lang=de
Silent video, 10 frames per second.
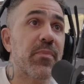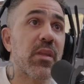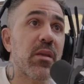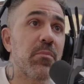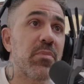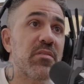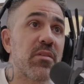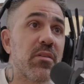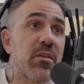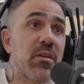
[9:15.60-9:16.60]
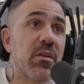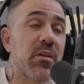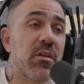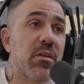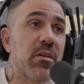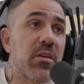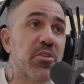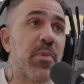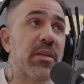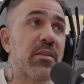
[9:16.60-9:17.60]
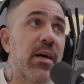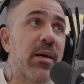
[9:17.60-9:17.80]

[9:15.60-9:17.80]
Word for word: ein bisschen äh, äh entspannter.